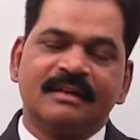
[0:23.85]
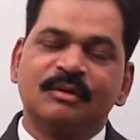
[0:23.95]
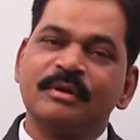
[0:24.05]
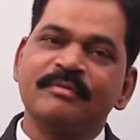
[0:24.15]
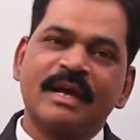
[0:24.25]

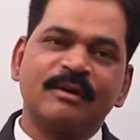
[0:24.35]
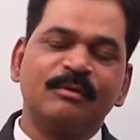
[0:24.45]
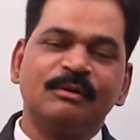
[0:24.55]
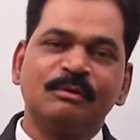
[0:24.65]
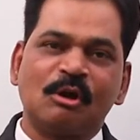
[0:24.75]
Today we are
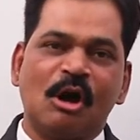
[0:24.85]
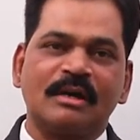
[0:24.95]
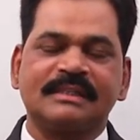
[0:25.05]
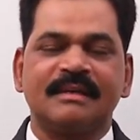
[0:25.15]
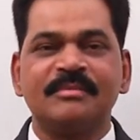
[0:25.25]
going to
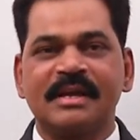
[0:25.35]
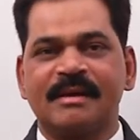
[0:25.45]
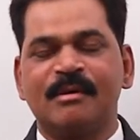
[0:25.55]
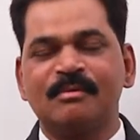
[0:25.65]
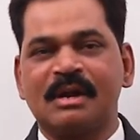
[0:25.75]
talk something
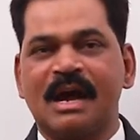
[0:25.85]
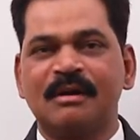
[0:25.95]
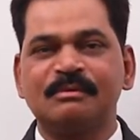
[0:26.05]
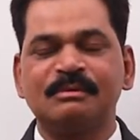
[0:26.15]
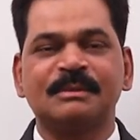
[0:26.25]
about how
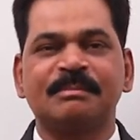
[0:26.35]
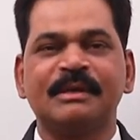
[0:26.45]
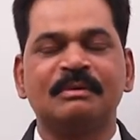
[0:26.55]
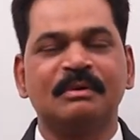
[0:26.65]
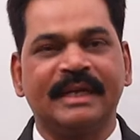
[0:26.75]
to
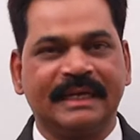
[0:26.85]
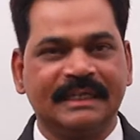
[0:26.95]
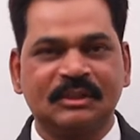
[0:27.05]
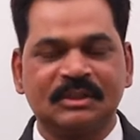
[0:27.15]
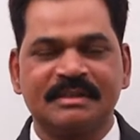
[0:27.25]
speak good English